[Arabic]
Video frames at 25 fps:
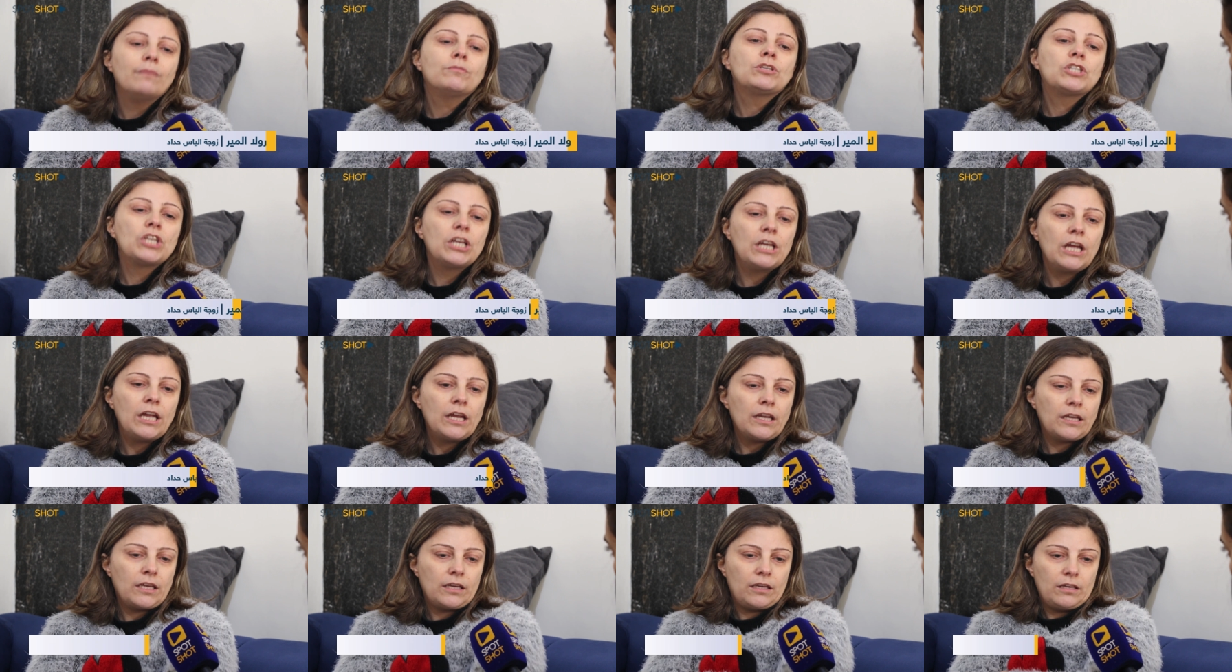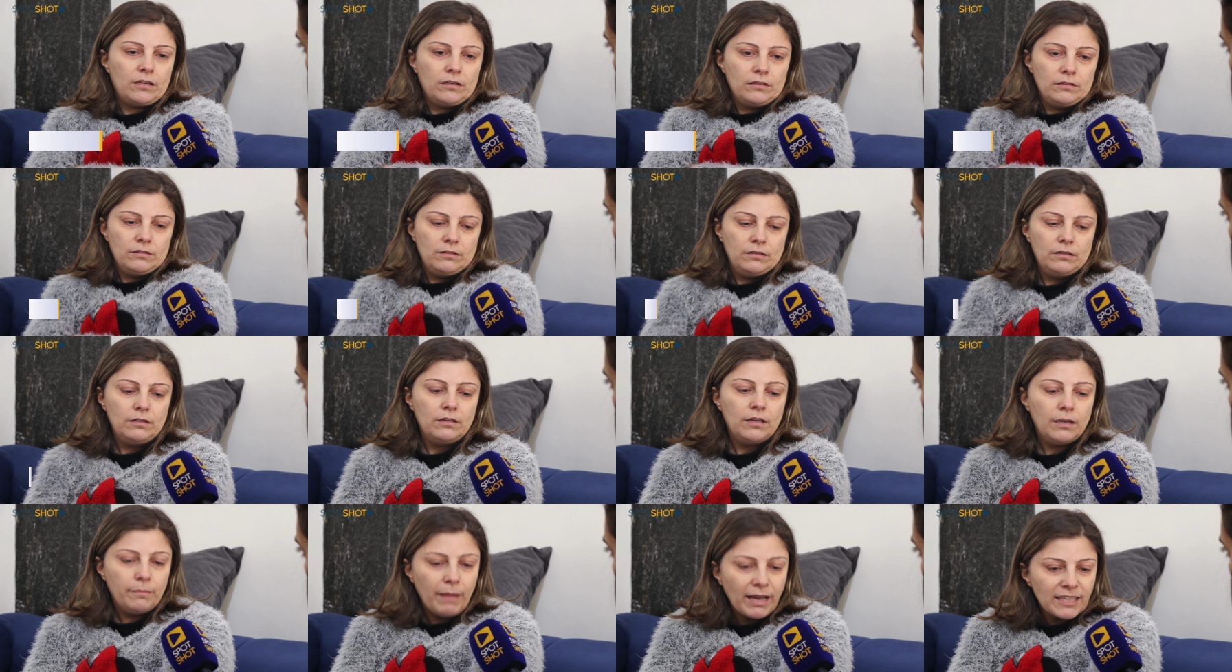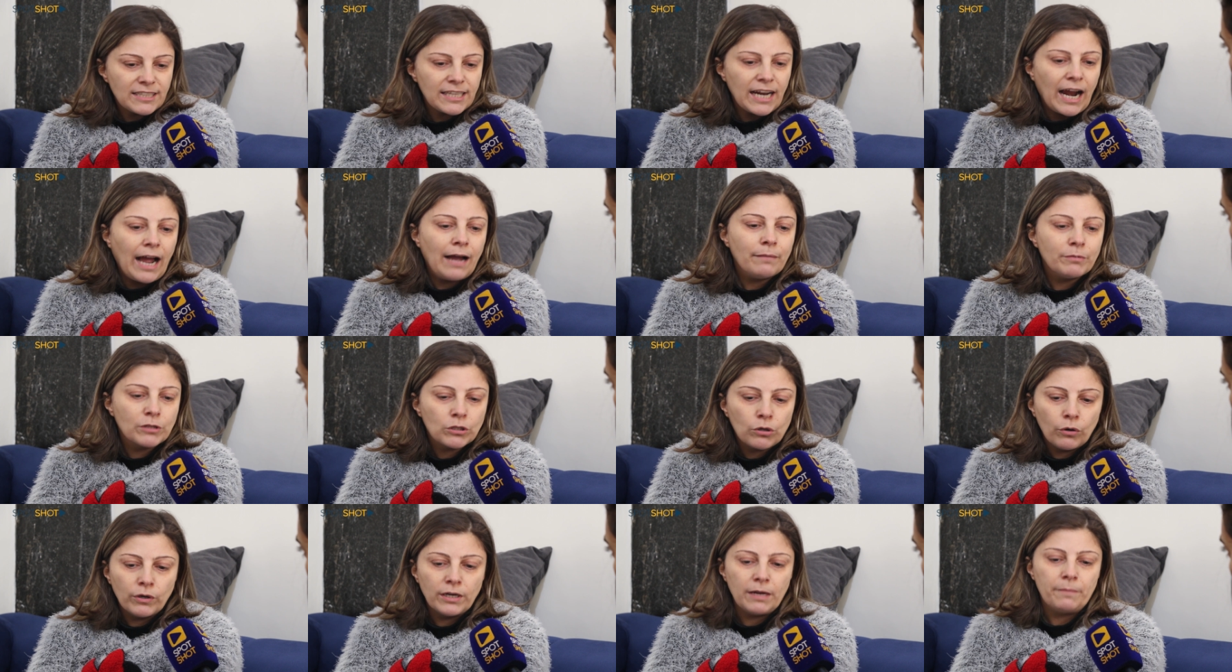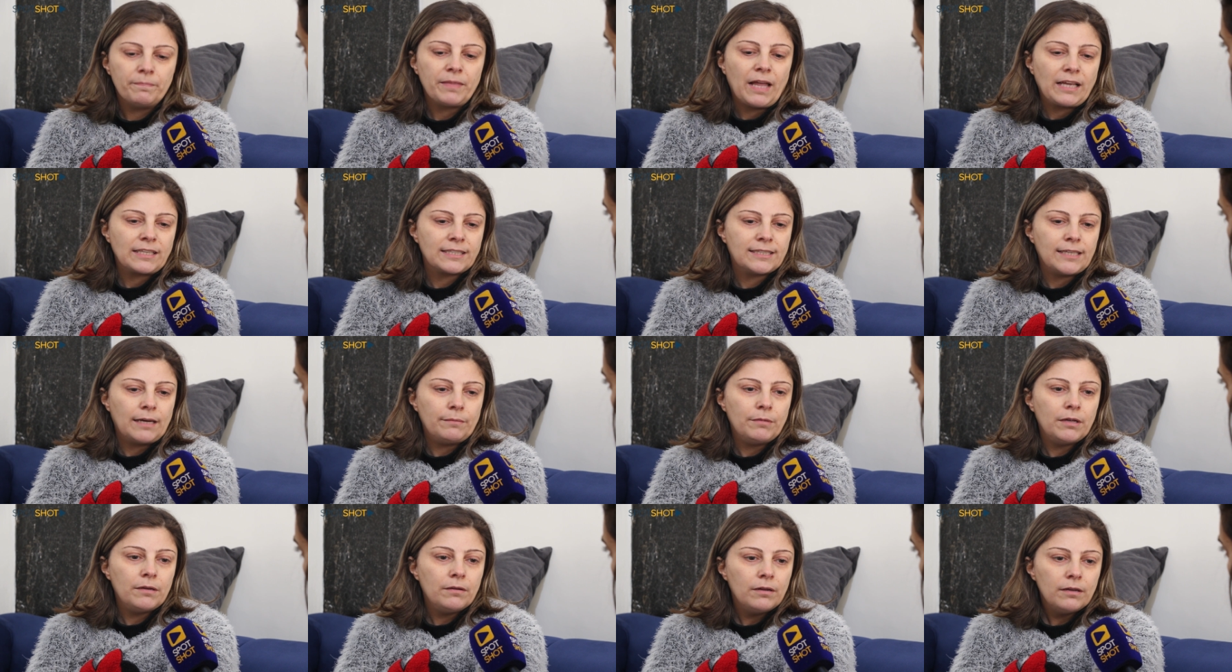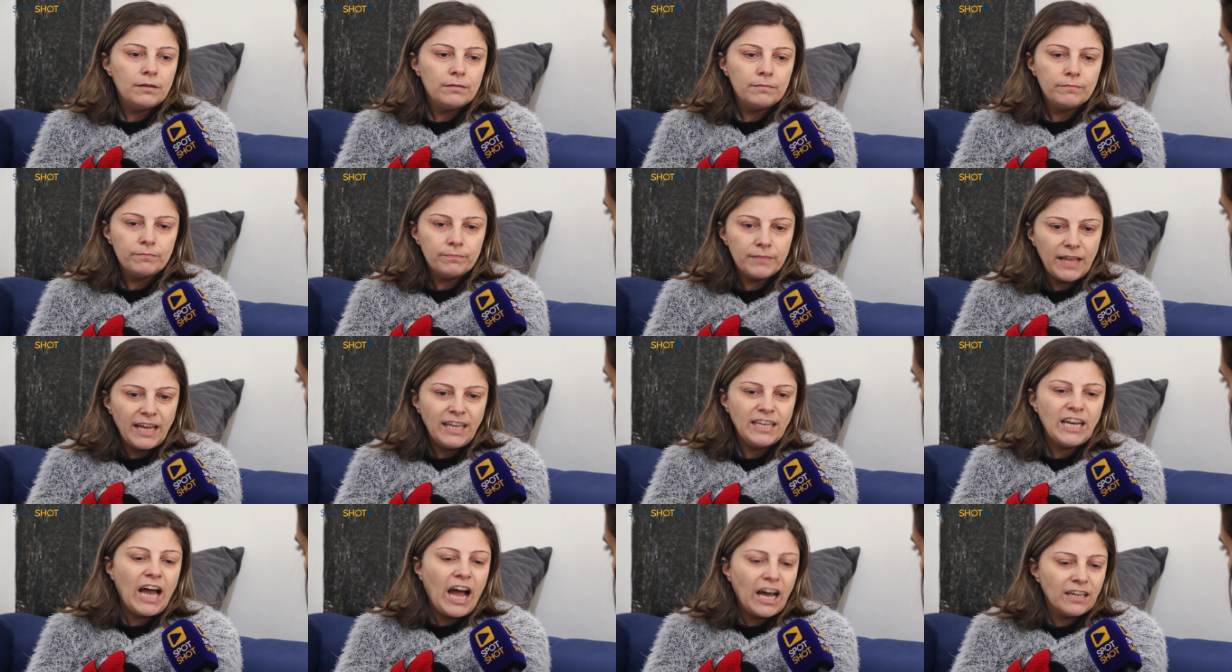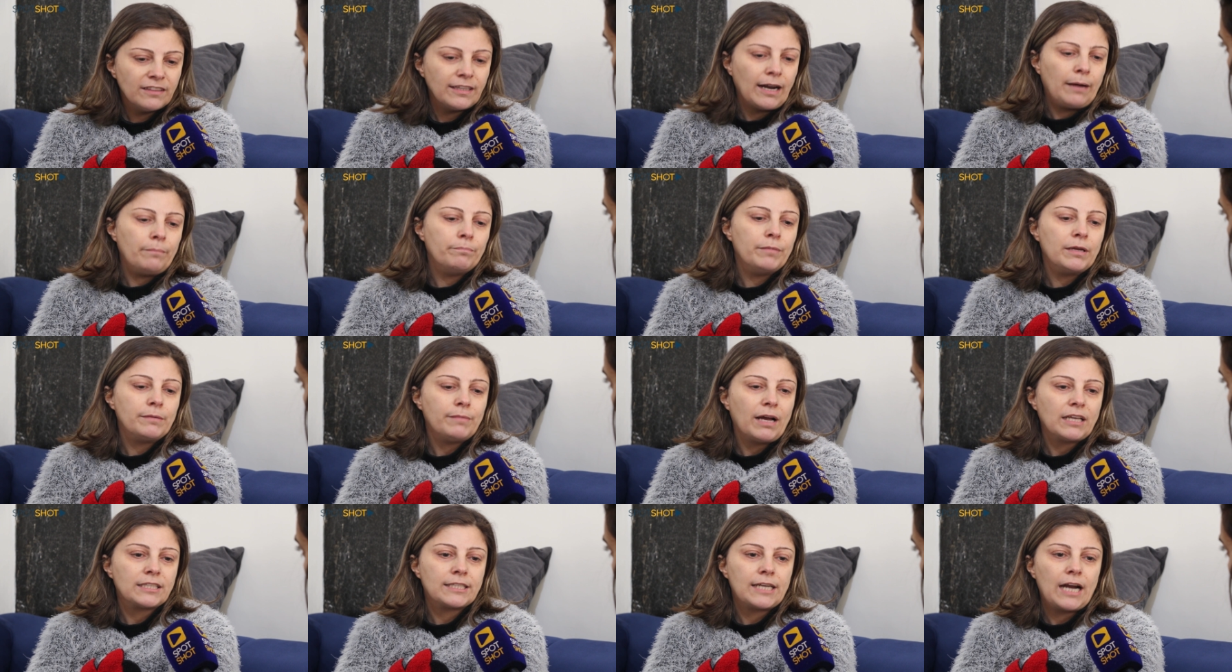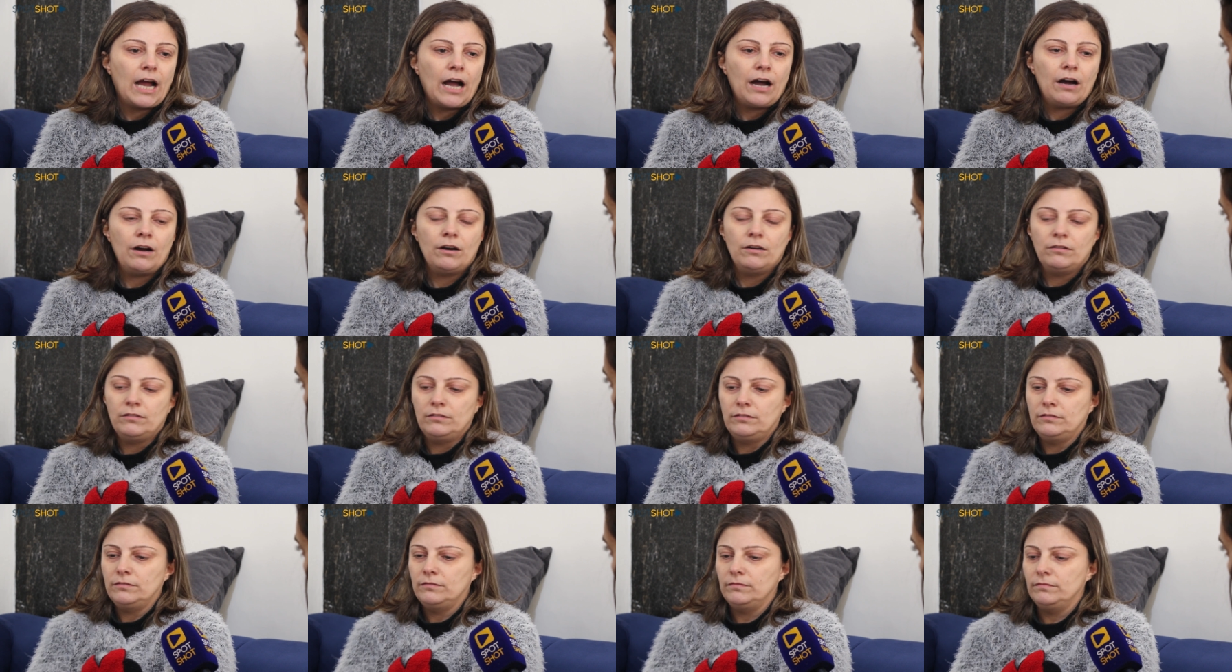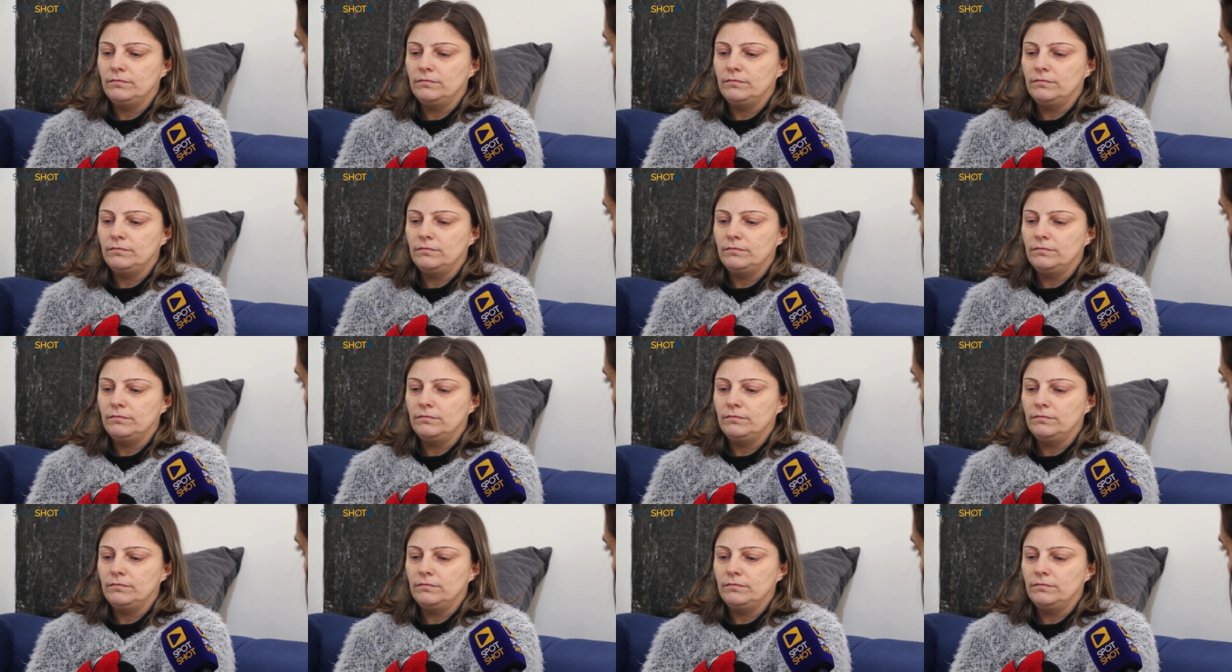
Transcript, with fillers: مش هيك المزرعة بتكون منظمة نحن أضرب من مزرعة